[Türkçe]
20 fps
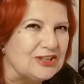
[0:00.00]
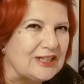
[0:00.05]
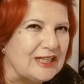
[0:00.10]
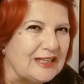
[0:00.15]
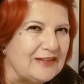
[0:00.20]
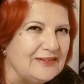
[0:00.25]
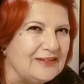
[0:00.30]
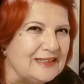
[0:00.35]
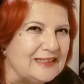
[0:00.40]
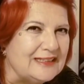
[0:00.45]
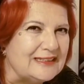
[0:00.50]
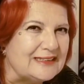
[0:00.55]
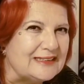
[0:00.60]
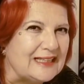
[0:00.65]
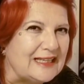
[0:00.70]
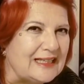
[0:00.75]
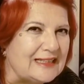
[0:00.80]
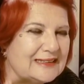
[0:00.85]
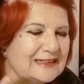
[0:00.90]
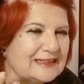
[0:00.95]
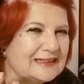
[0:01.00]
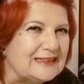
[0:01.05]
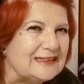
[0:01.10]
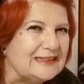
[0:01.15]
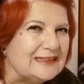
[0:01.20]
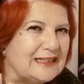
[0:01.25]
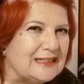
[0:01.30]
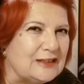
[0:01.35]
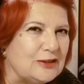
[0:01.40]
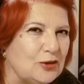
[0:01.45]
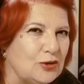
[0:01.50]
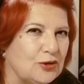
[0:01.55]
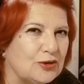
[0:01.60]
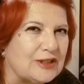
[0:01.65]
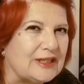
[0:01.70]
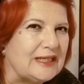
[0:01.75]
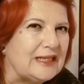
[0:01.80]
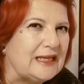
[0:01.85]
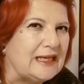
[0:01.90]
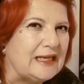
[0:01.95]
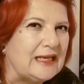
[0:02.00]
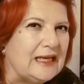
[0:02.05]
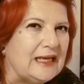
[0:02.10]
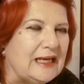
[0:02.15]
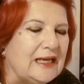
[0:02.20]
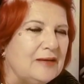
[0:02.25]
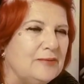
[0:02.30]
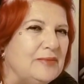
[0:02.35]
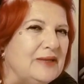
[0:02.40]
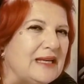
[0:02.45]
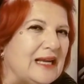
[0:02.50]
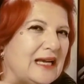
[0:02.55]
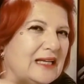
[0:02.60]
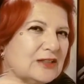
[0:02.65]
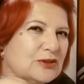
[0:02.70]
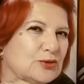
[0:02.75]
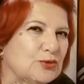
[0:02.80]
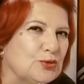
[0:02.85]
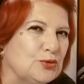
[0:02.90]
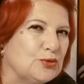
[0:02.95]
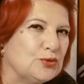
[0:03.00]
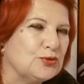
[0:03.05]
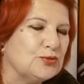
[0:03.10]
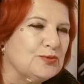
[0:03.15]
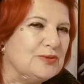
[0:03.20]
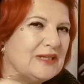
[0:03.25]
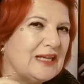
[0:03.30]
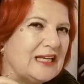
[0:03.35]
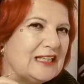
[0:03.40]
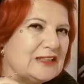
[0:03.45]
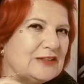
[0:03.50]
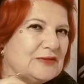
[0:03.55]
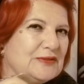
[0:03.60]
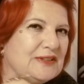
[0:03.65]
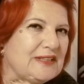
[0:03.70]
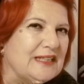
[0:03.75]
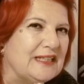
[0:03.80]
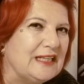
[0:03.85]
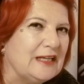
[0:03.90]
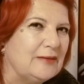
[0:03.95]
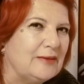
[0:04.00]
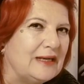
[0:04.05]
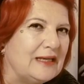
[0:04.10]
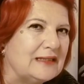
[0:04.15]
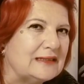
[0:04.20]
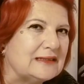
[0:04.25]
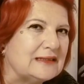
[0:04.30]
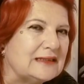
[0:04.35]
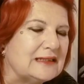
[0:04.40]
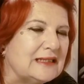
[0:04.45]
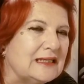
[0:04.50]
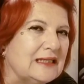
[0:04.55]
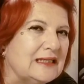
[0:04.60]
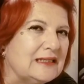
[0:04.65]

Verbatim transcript: evinizden size diyor ki biraz dur, biraz frene bas.